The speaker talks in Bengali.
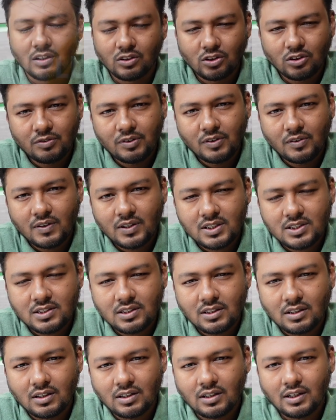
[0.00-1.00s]
তো ভিউয়ার্স
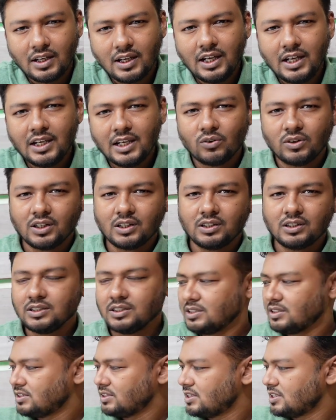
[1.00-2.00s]
এই
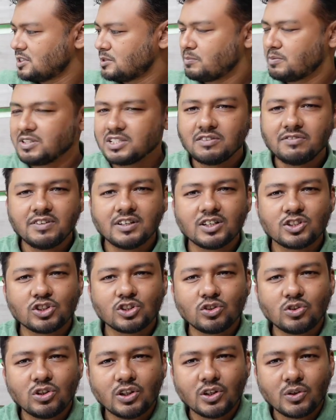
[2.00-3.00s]
রাউটারটির যে
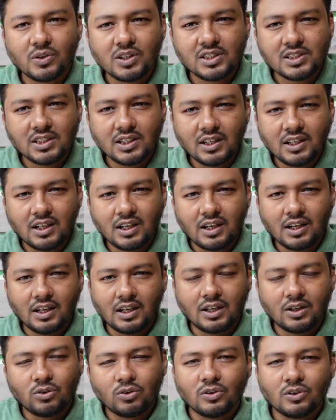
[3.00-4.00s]
স্পেসিফিকেশনগুলো রয়েছে
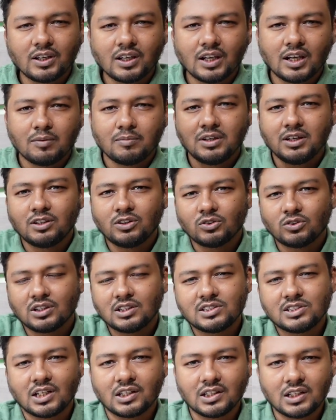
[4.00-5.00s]
এগুলোকে আমি
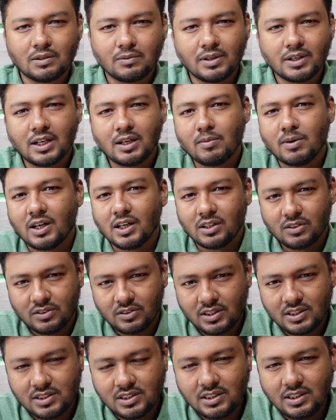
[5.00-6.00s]
টোটাল চারটা ভাগে ভাগ
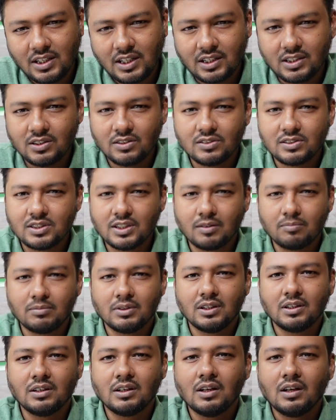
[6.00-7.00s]
করেছি একটি হচ্ছে
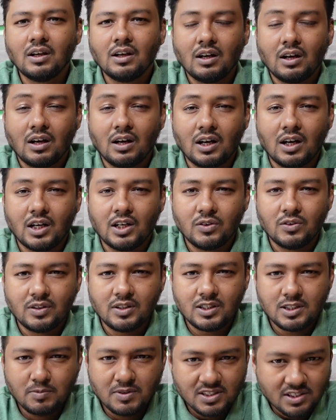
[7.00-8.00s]
আপনার হার্ডওয়্যার
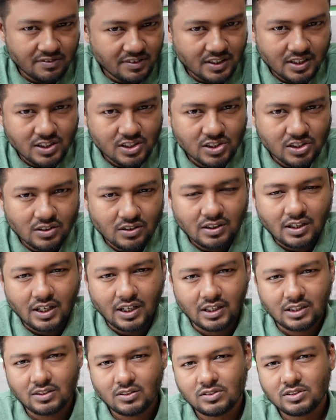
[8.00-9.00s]
স্পেসিফিকেশন
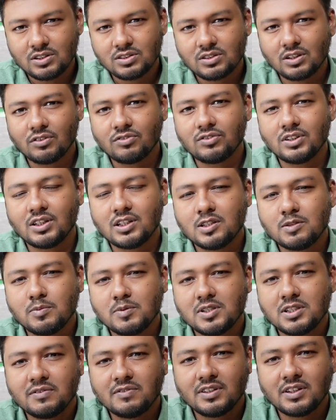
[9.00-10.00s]
একটা হচ্ছে সফটওয়্যার
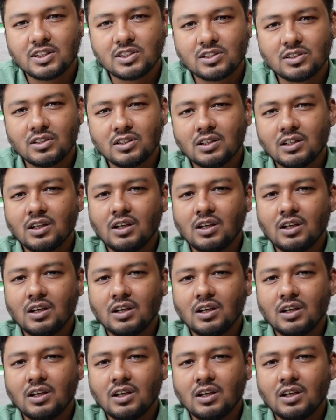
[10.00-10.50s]
স্পেসিফিকেশন